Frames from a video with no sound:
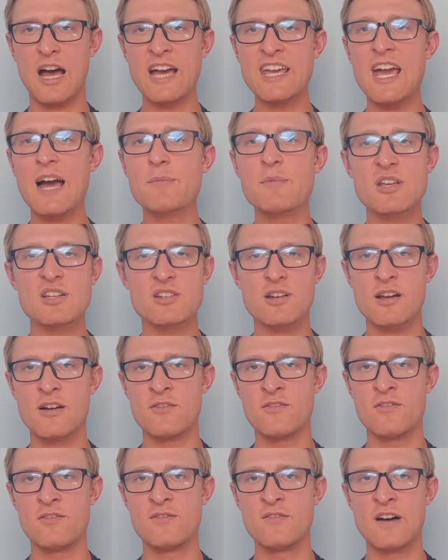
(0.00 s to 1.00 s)
a ja
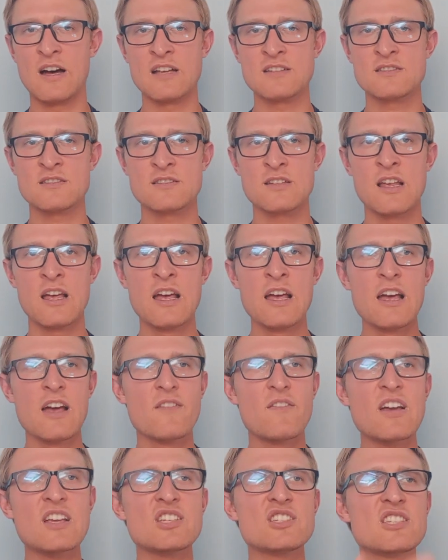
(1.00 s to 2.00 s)
mieszkam w was.
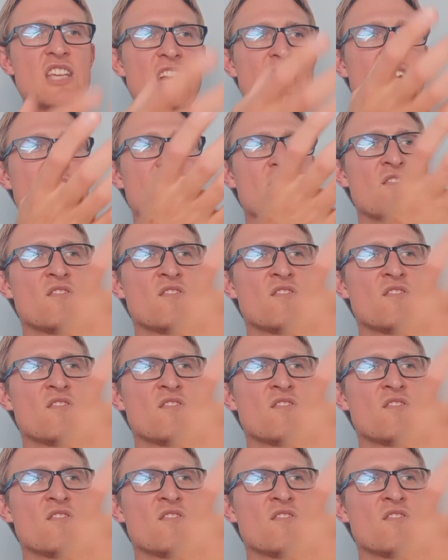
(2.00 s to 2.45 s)
Weźcie